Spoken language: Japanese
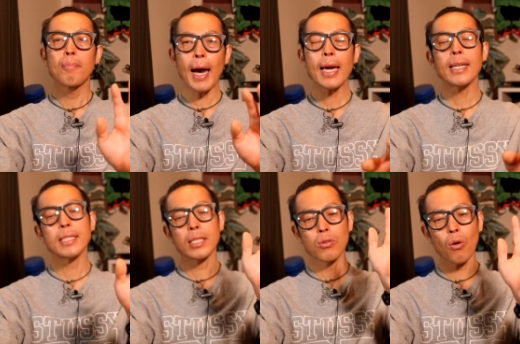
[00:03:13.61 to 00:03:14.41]
毎
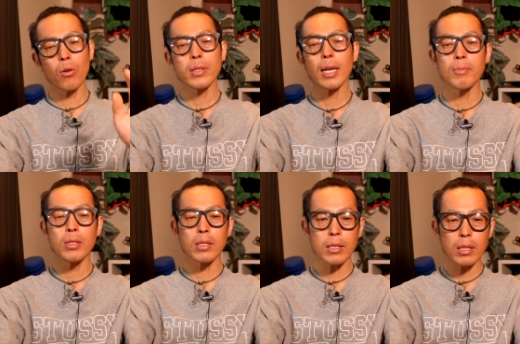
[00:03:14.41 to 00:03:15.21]
日 ご
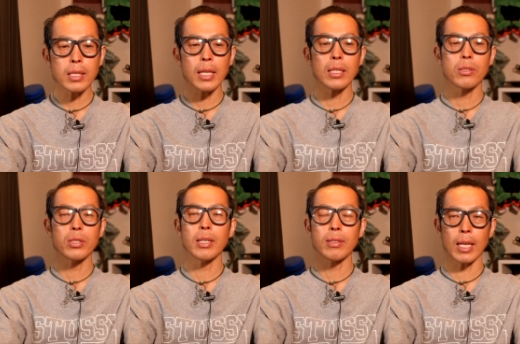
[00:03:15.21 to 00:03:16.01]
グラム ずつ摂取
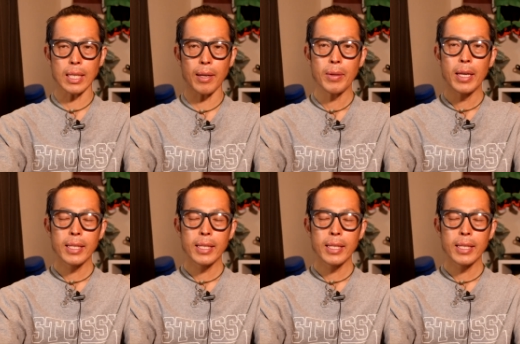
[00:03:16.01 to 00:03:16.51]
してください。